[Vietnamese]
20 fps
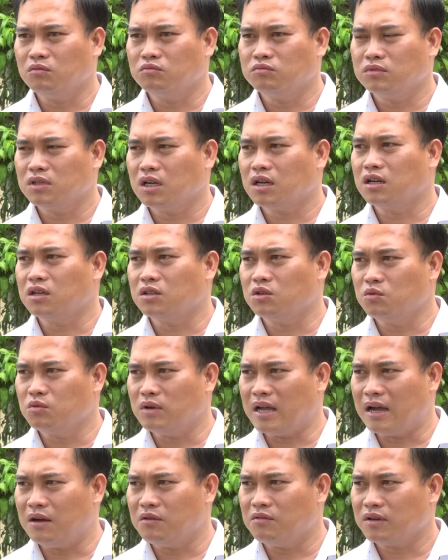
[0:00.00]
cũng rất là
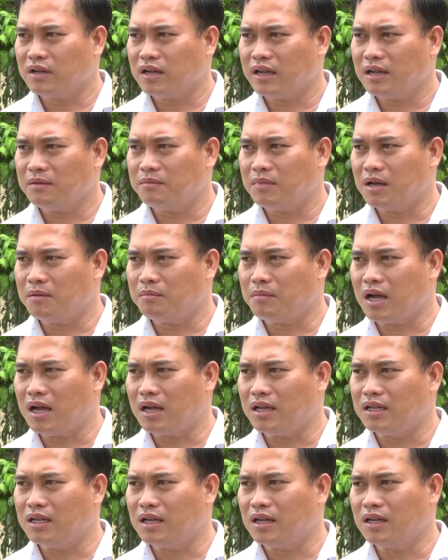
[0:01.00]
chu đáo, các em làm
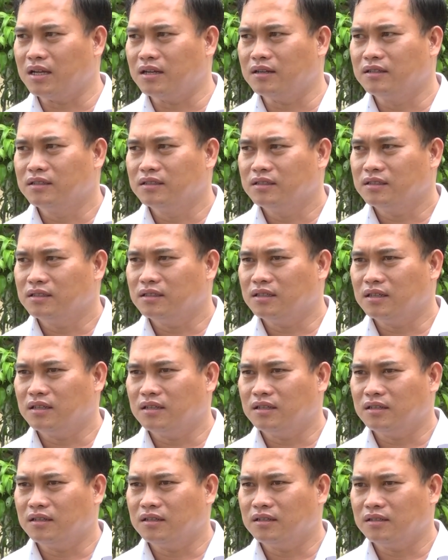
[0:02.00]
bài
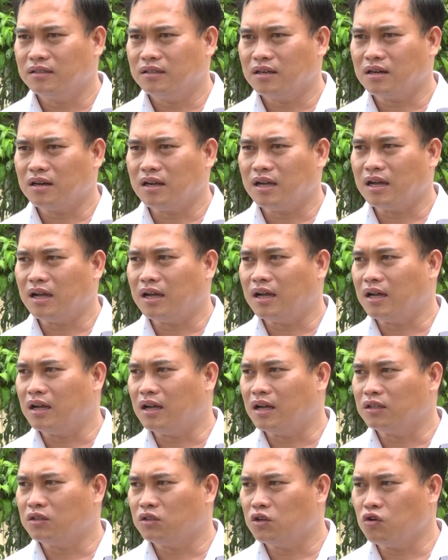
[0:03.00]
rất
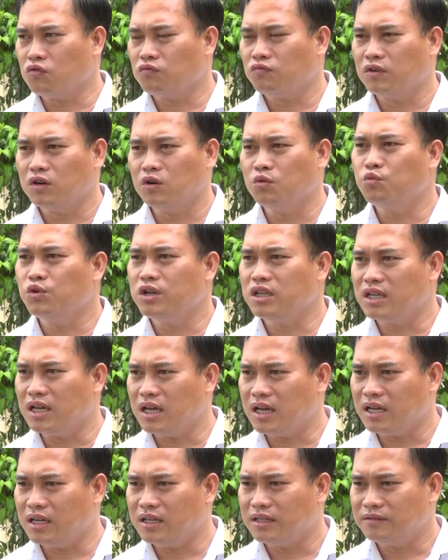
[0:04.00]
là tốt và đúng quy
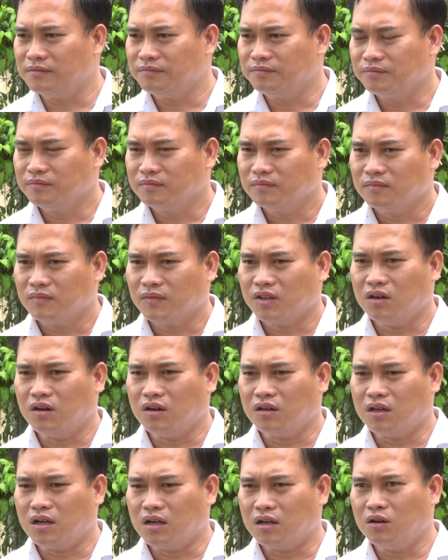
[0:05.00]
chế.
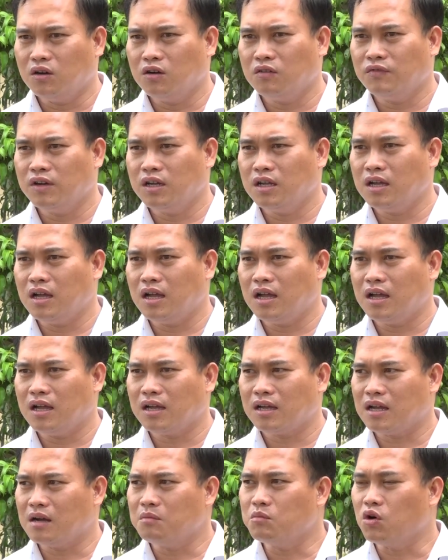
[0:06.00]
Còn đối với
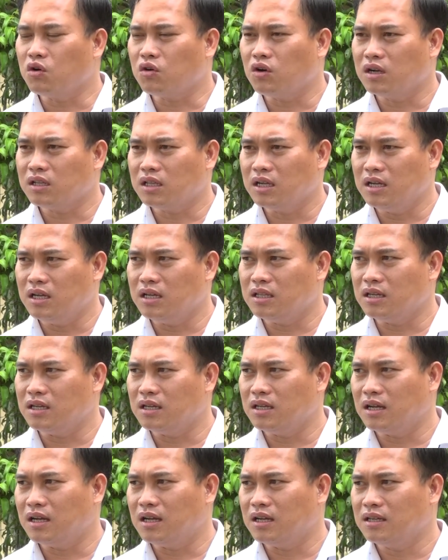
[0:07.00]
cán bộ coi thi
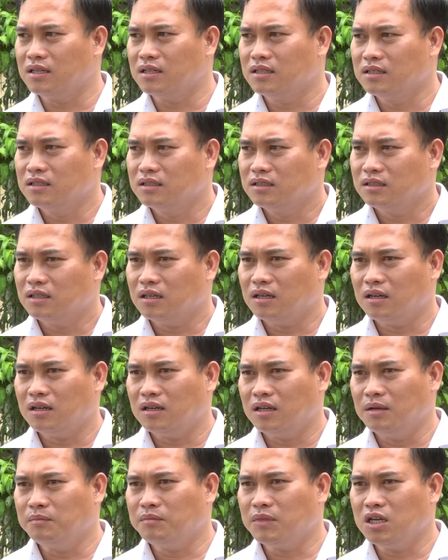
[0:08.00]
thì
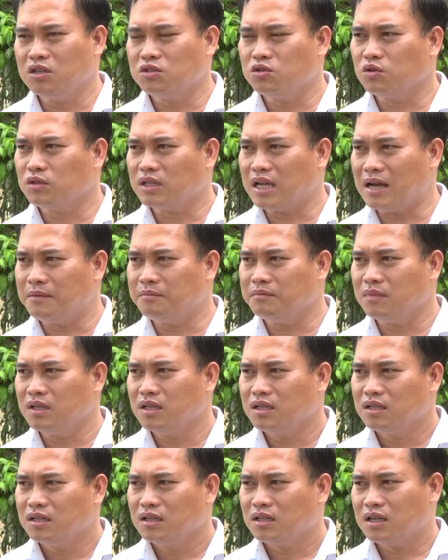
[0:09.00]
điểm thi số tám,
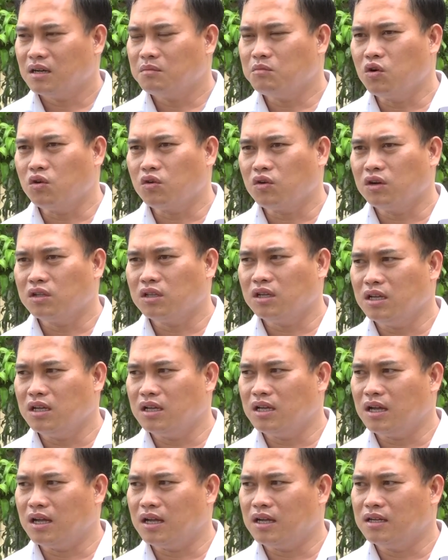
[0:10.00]
cán bộ coi
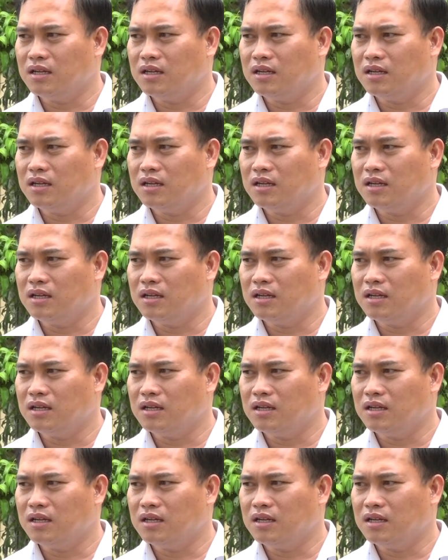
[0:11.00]
thi